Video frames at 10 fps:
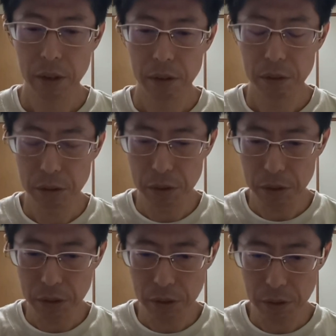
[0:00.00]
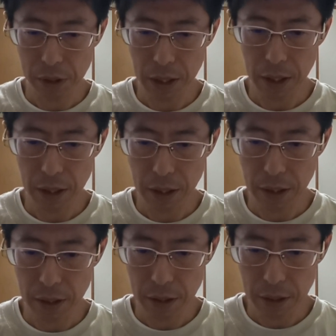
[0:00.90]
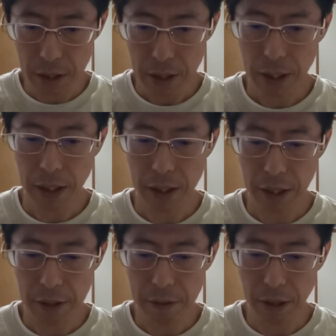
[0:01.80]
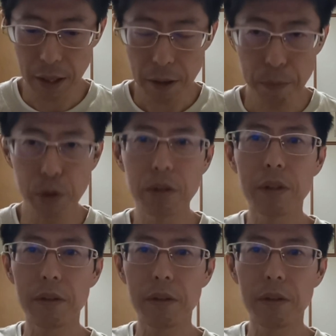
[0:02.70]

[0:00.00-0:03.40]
ルール作りになっているから僕